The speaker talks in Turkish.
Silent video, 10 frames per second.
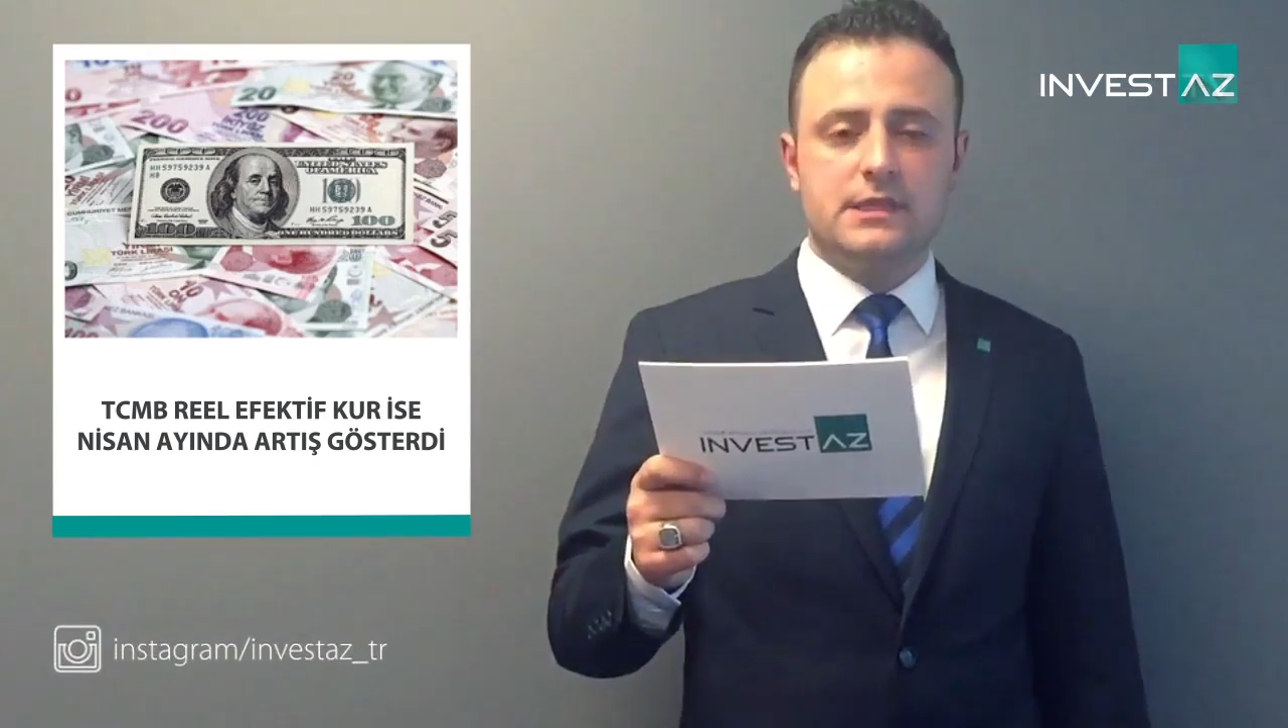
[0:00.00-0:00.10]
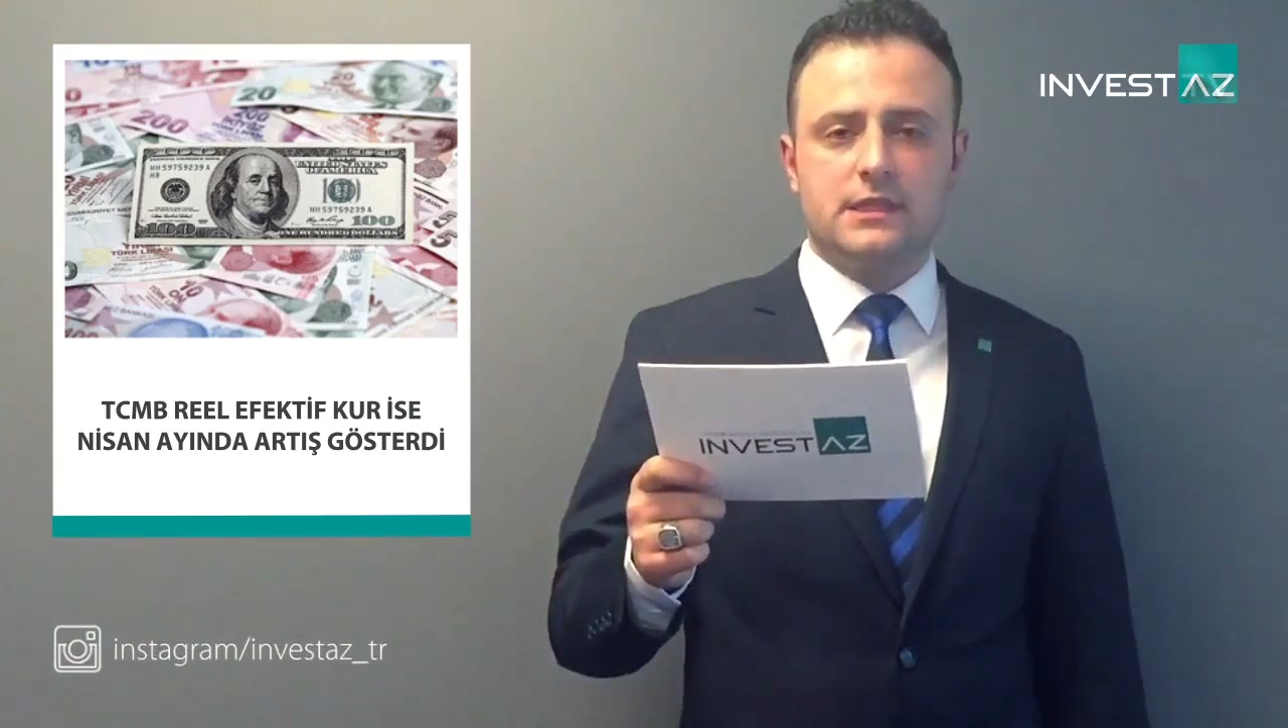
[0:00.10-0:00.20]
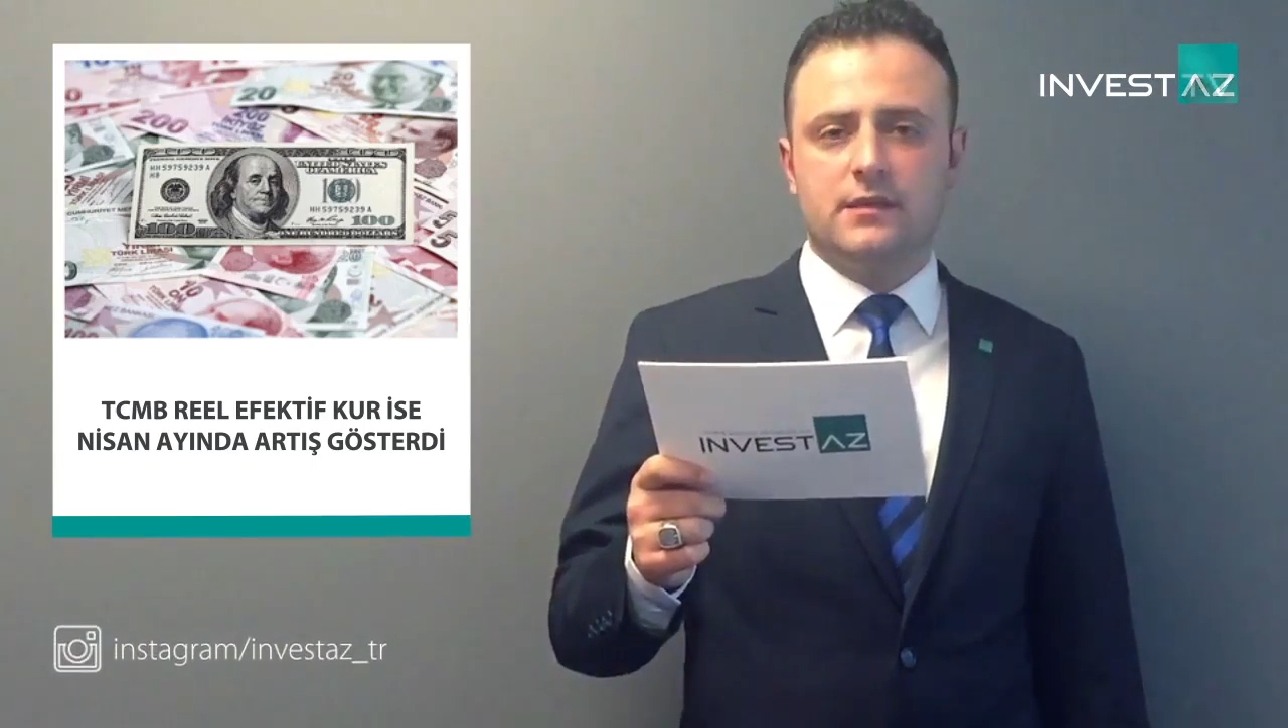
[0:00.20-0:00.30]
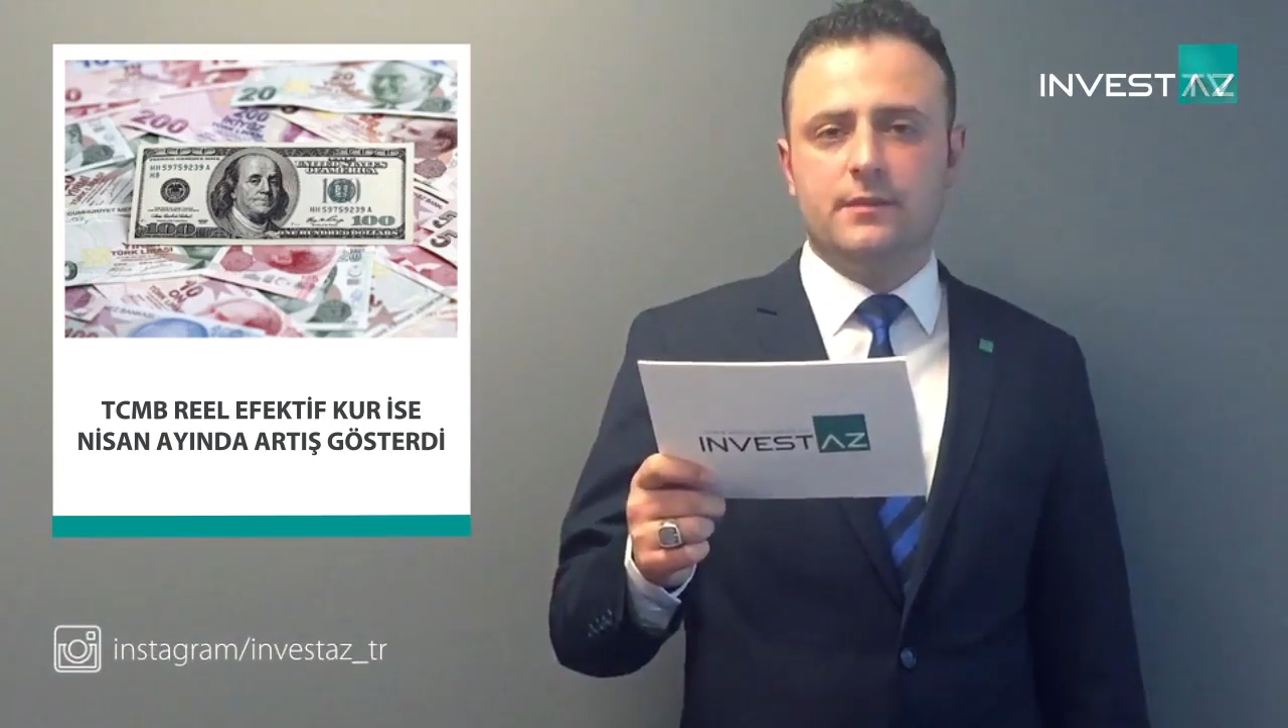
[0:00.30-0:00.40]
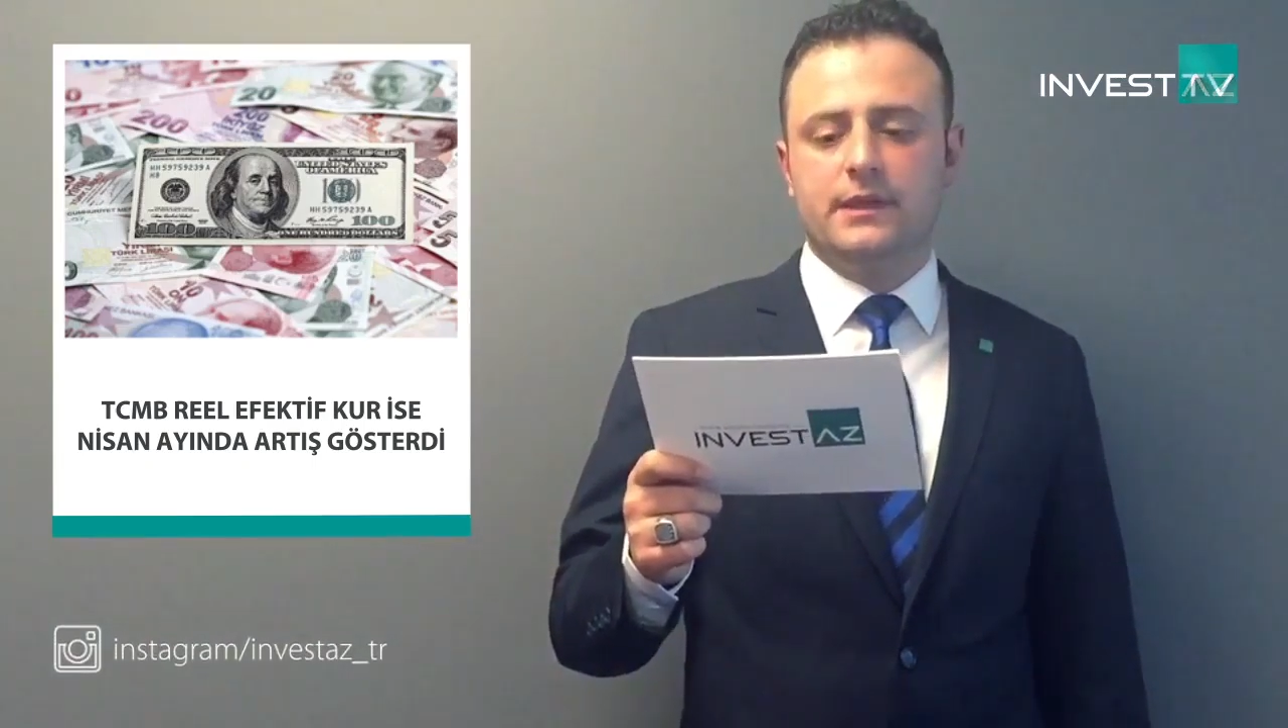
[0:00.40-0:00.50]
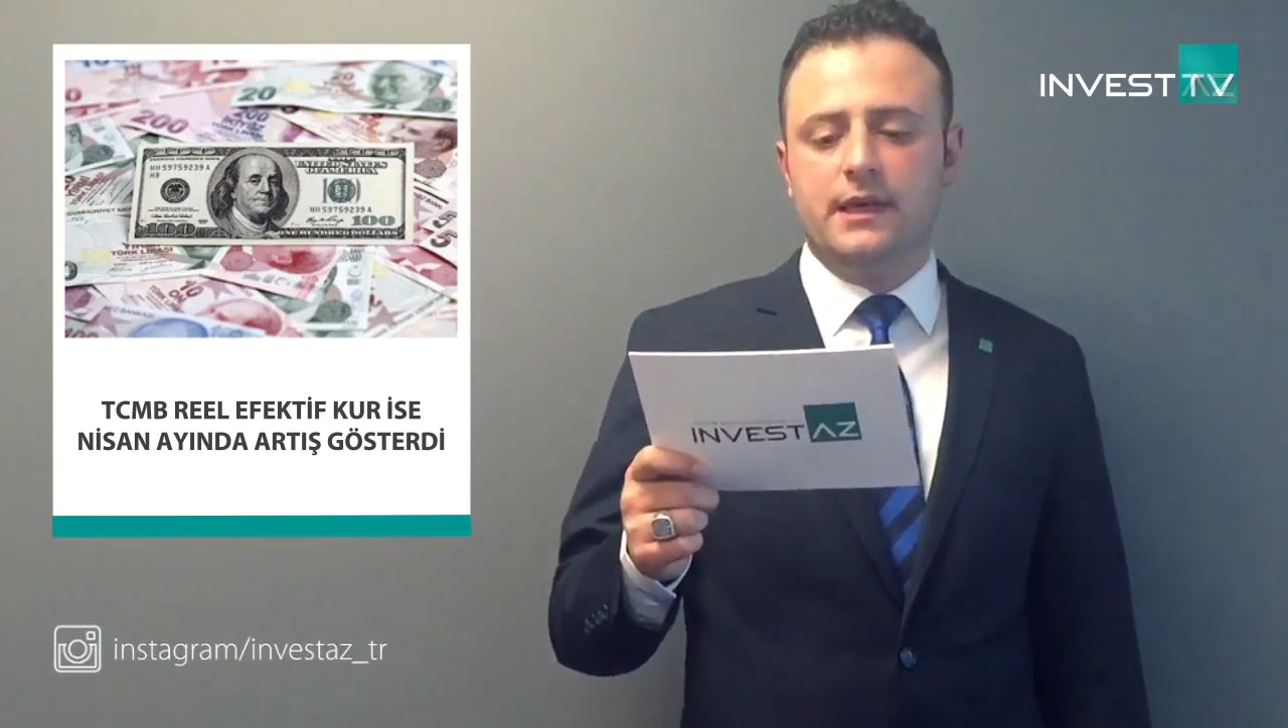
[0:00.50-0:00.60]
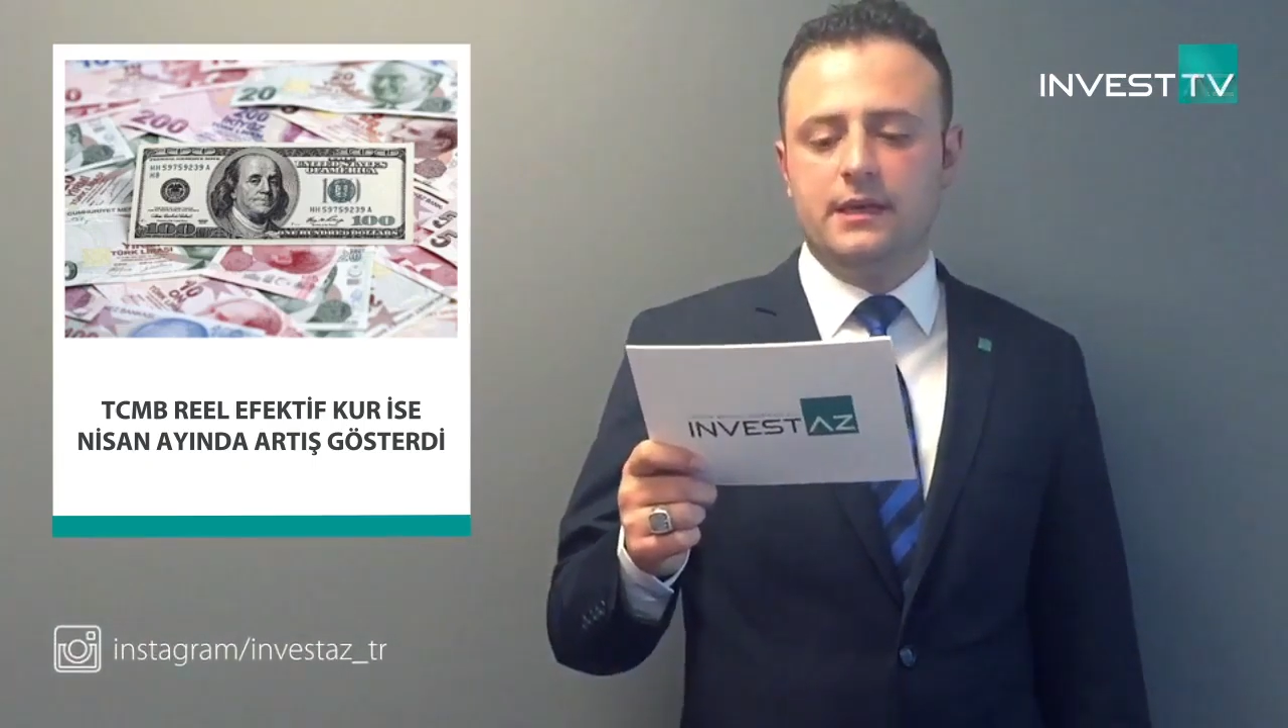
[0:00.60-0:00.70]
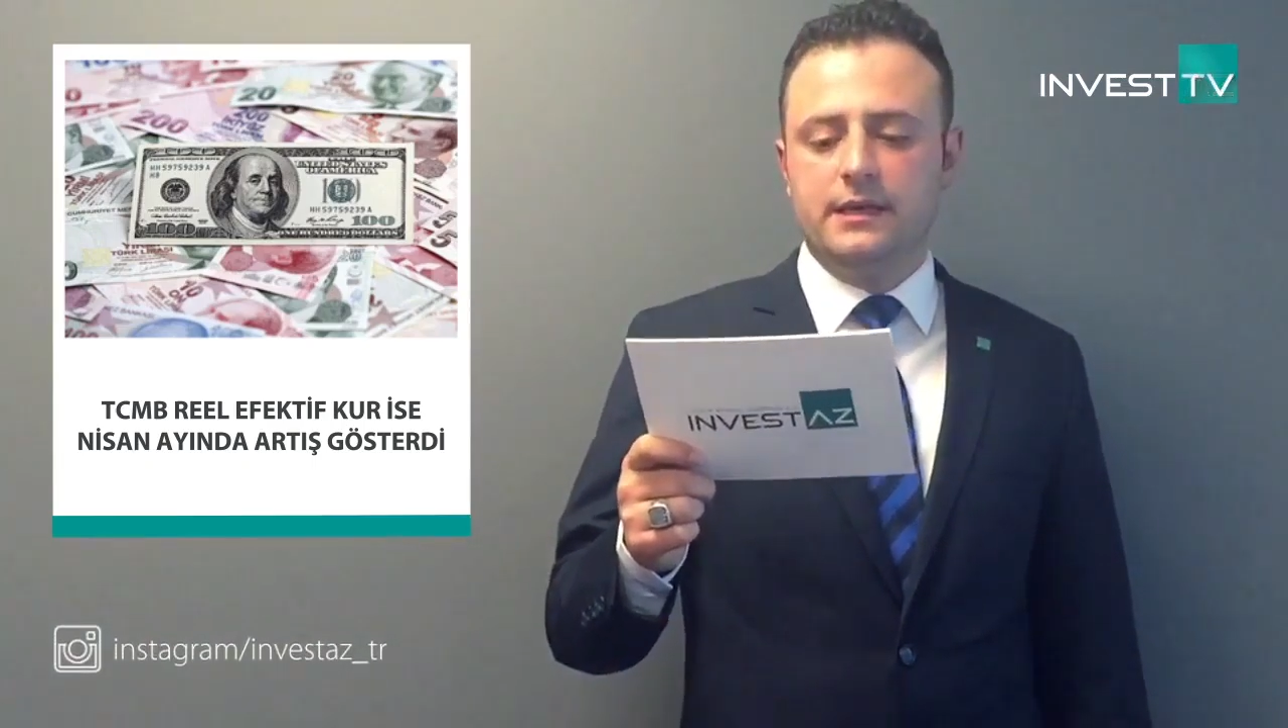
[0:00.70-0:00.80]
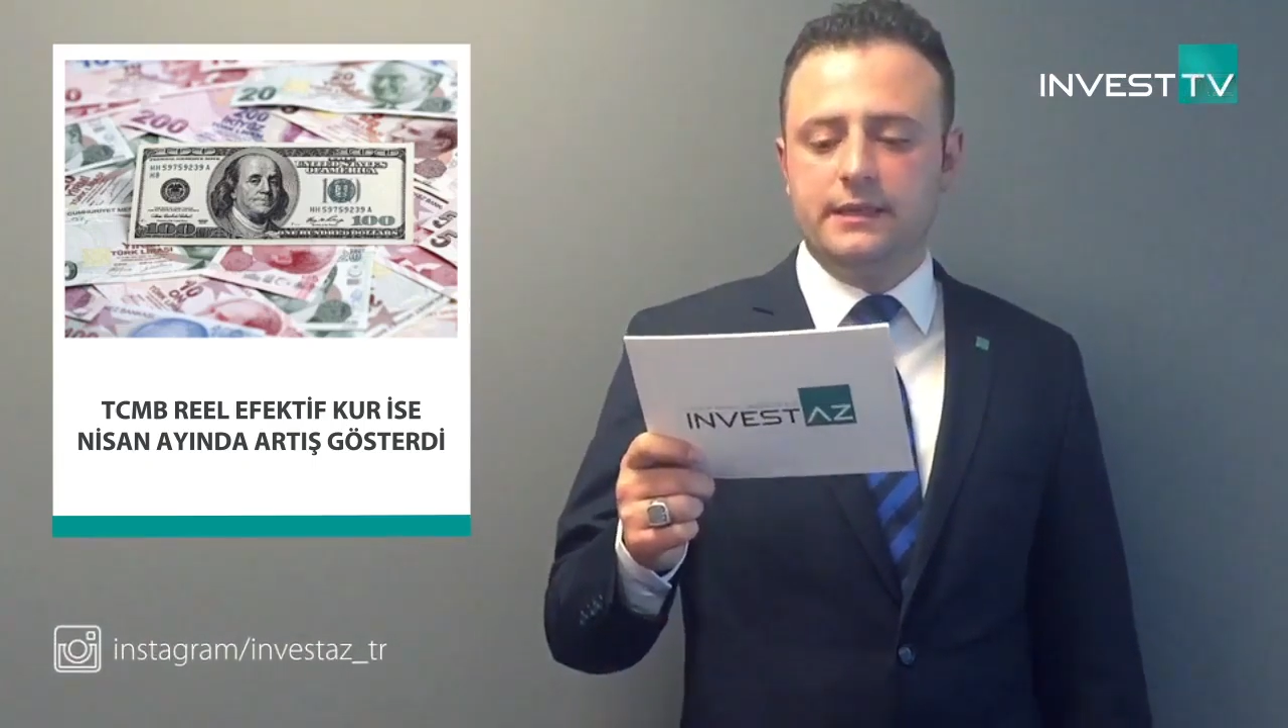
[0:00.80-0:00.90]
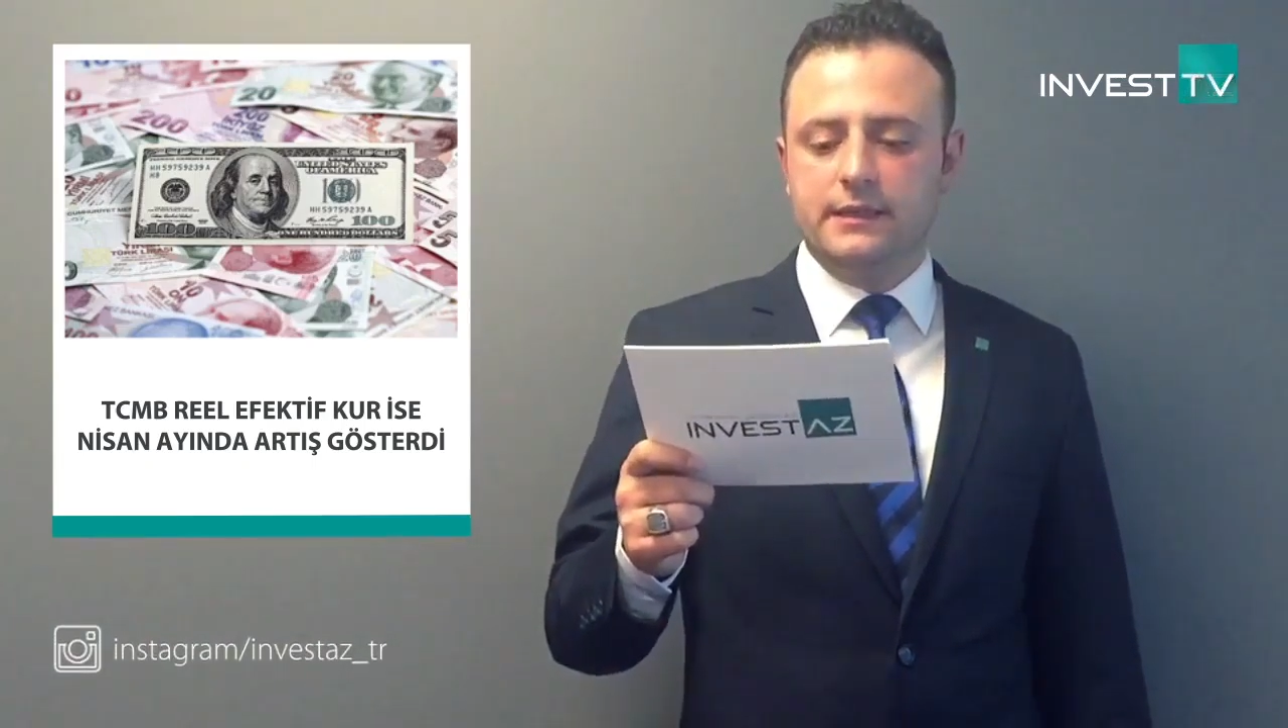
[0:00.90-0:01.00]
açıklamada